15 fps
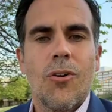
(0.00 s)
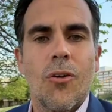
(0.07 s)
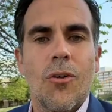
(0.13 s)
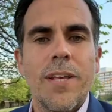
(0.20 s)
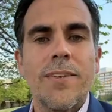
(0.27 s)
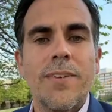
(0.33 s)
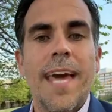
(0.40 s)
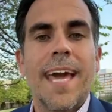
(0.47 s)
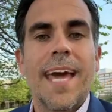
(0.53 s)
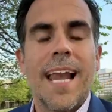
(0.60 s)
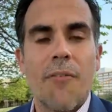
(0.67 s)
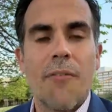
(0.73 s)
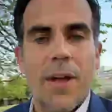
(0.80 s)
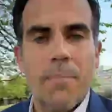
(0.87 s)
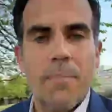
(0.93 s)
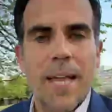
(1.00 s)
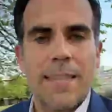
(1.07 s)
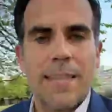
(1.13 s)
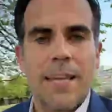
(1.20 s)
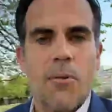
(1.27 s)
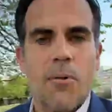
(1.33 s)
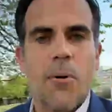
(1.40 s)
lo dicen en el
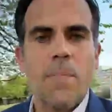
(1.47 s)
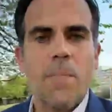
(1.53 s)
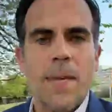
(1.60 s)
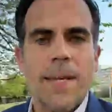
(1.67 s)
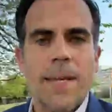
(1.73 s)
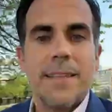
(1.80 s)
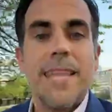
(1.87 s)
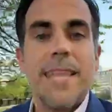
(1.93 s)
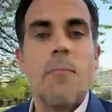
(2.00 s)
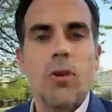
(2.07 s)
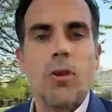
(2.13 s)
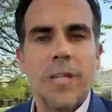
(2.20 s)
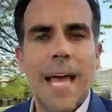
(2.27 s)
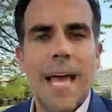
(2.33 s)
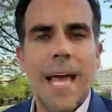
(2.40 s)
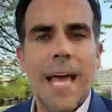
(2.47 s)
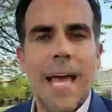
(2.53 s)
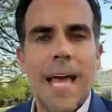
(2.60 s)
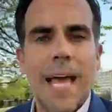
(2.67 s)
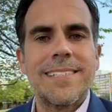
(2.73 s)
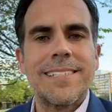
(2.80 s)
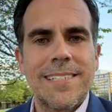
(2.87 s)
afirmativo,
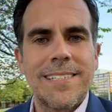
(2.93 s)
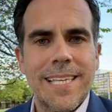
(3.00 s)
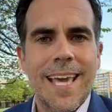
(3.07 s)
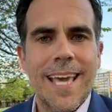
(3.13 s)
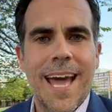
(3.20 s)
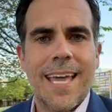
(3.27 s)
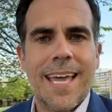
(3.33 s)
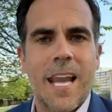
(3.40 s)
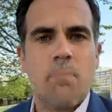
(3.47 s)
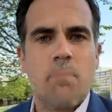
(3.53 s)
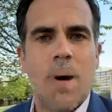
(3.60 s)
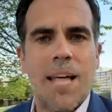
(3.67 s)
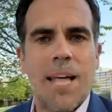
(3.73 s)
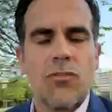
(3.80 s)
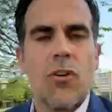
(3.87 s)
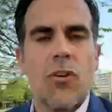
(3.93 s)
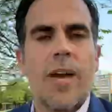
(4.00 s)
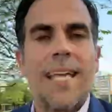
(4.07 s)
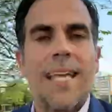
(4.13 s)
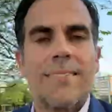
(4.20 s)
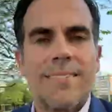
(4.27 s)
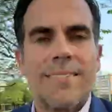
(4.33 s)
demostrando que sí hay el
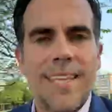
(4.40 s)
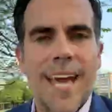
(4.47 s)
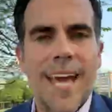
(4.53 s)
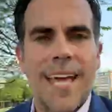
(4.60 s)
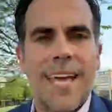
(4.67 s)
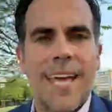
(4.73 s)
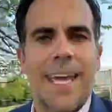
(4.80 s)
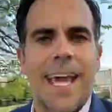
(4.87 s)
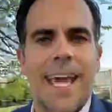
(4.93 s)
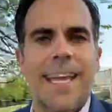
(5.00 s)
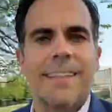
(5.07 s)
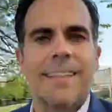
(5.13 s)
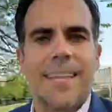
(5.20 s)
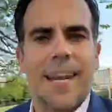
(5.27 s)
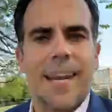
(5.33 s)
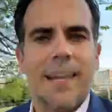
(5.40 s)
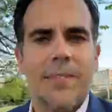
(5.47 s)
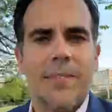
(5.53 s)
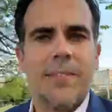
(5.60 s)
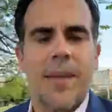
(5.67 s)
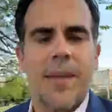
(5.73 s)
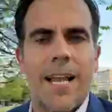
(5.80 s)
espacio y sí hay el
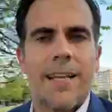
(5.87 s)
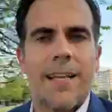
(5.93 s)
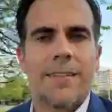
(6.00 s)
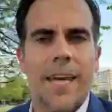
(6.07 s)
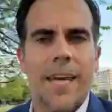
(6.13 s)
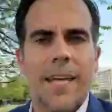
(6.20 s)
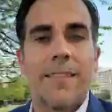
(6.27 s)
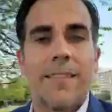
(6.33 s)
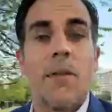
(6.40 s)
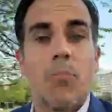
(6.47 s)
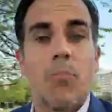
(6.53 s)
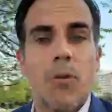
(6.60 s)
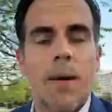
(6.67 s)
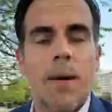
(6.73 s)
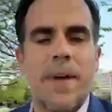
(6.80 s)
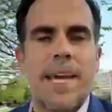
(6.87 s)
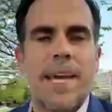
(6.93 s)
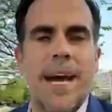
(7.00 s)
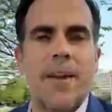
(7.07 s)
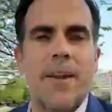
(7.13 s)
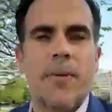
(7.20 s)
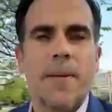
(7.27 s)
interés, el interés del pueblo
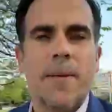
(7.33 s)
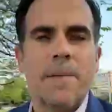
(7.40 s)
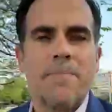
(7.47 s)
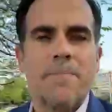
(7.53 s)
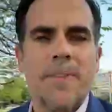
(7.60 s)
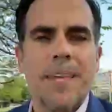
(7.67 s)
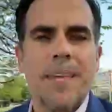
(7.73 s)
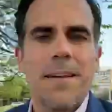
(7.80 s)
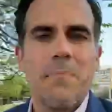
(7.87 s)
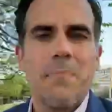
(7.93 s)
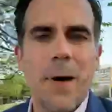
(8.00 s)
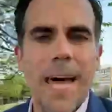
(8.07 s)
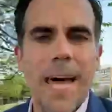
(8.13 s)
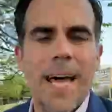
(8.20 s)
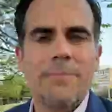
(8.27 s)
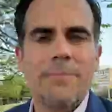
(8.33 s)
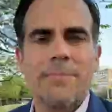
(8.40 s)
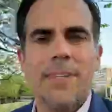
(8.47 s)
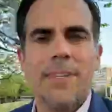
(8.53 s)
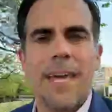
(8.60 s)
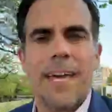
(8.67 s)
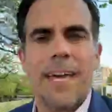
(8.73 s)
americano para
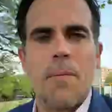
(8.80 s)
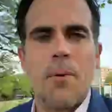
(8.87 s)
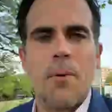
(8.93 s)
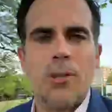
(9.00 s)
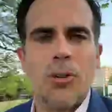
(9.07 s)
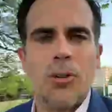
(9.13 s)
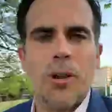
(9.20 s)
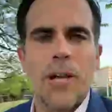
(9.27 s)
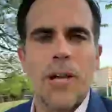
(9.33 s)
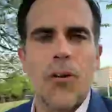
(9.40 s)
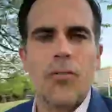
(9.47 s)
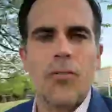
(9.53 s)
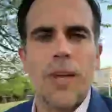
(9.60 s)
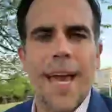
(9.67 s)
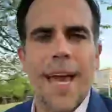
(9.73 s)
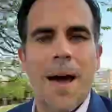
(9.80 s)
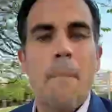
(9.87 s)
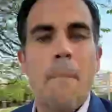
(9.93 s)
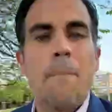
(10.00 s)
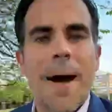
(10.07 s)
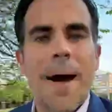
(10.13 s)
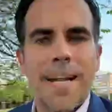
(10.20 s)
eh, que Puerto Rico
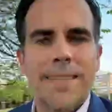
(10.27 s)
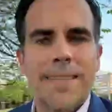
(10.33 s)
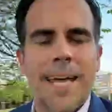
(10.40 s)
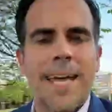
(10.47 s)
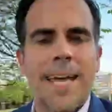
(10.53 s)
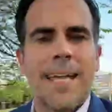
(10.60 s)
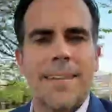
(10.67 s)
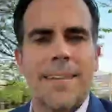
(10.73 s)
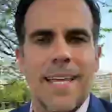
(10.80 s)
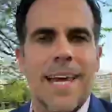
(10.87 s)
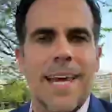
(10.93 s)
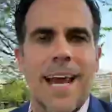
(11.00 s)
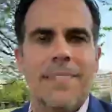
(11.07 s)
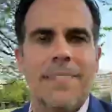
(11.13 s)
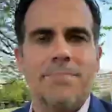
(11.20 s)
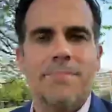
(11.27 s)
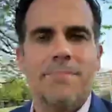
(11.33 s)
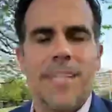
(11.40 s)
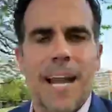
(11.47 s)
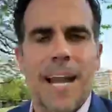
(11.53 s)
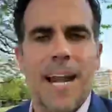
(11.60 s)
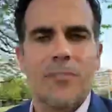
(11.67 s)
sea parte integral
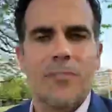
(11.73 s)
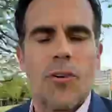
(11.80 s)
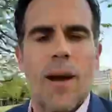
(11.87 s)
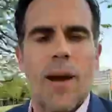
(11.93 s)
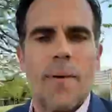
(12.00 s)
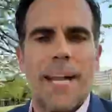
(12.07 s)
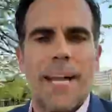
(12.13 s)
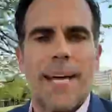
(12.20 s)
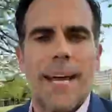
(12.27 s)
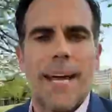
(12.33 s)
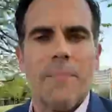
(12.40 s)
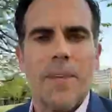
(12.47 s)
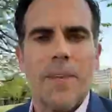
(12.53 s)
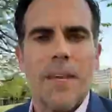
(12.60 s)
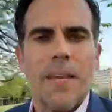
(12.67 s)
de la nación americana.